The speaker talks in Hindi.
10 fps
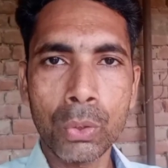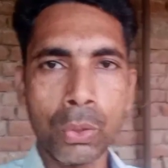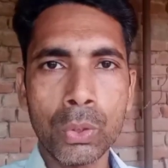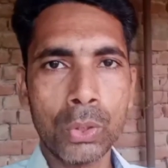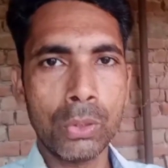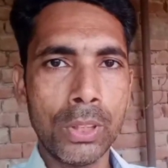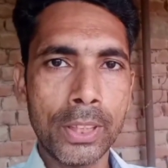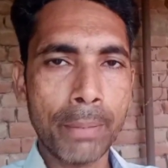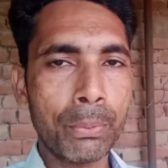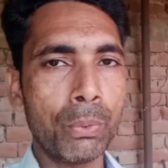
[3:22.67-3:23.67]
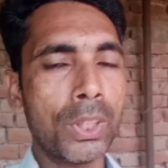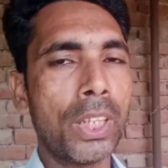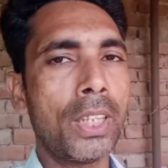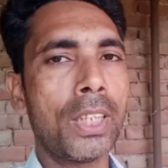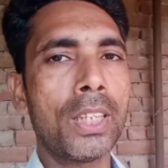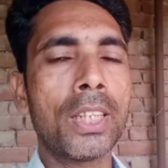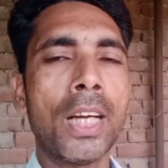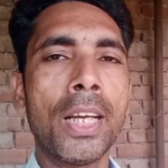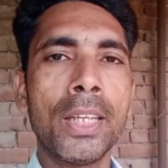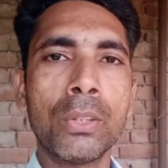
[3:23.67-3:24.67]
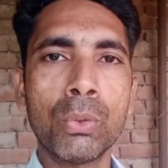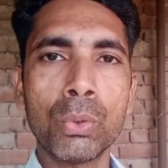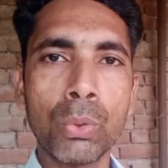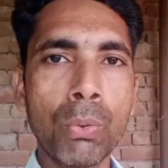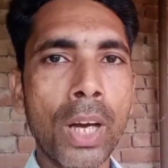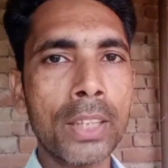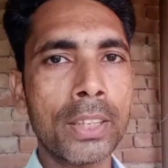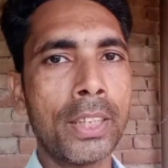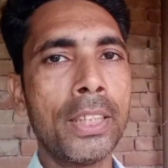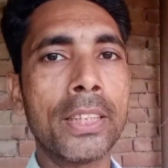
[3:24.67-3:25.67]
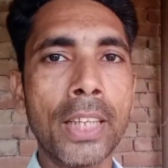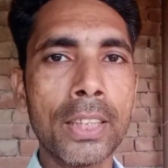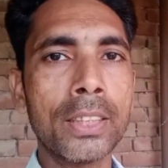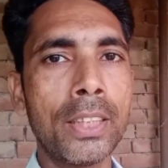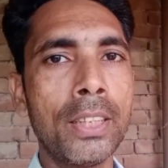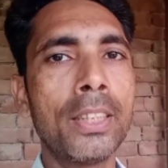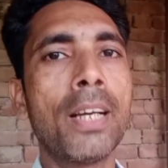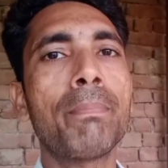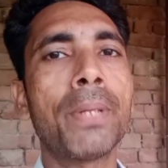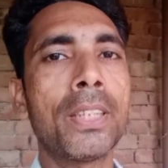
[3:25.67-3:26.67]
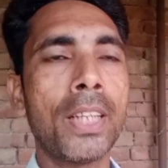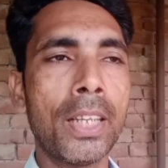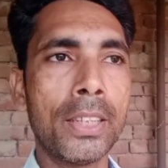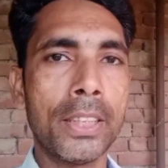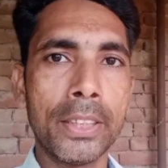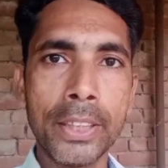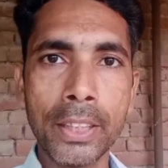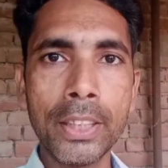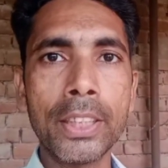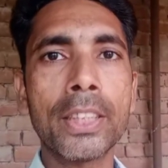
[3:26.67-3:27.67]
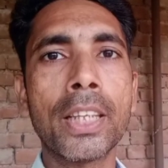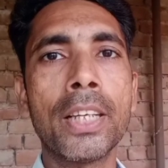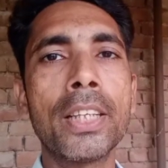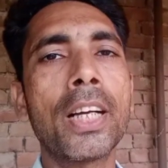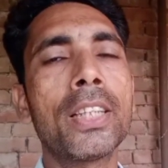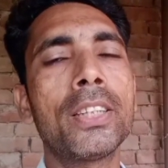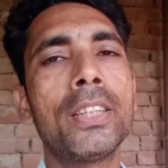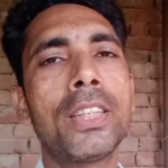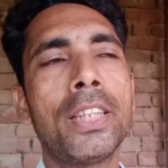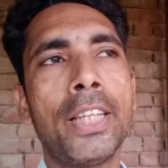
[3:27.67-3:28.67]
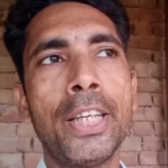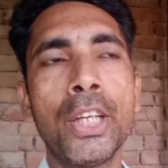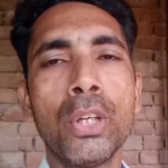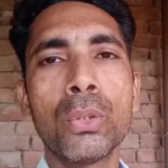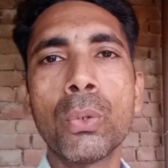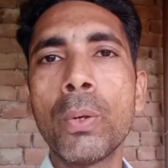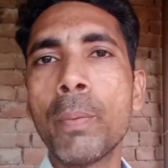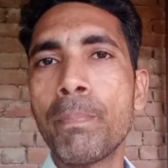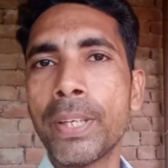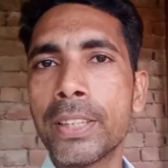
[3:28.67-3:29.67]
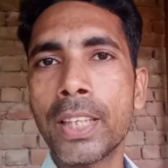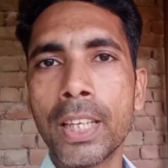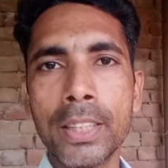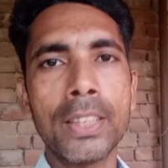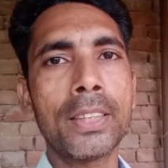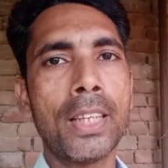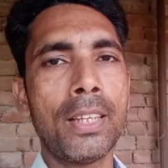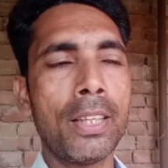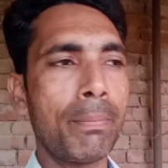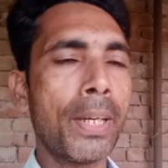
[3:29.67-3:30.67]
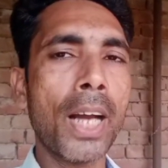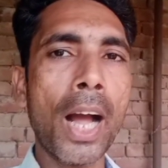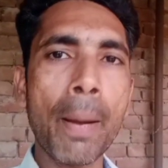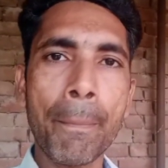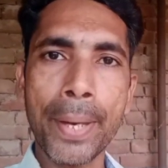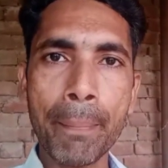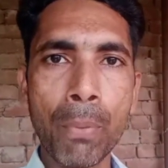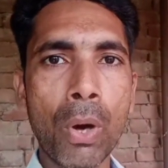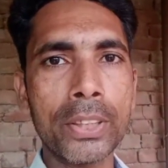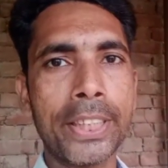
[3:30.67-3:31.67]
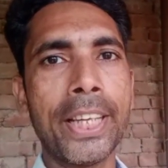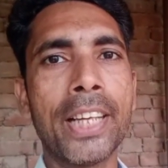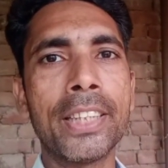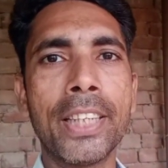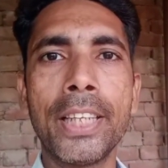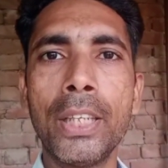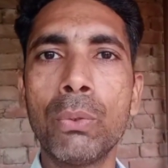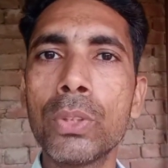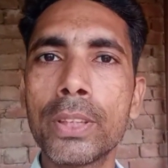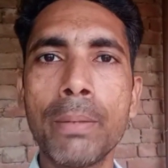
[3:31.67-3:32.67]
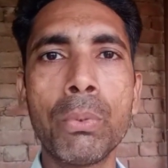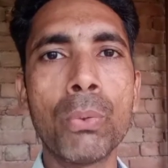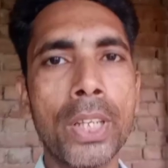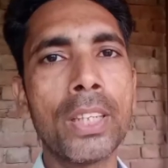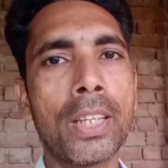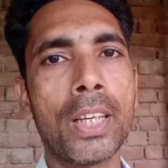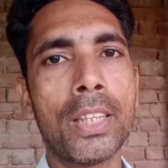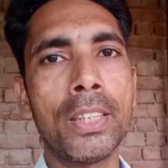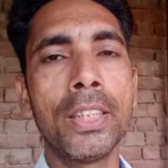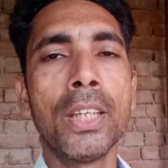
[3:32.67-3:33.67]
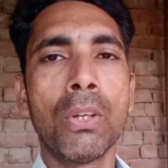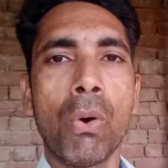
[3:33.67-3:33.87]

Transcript: तो दोस्तों जब चूज़ा निकलता है तो शुरुआत के 10 दिन या 15 दिन यदि ठंड का सीज़न है तो 15 दिन तक लगभग आपने बॉक्स के अंदर ही उसकी ब्लूडिंग कर ली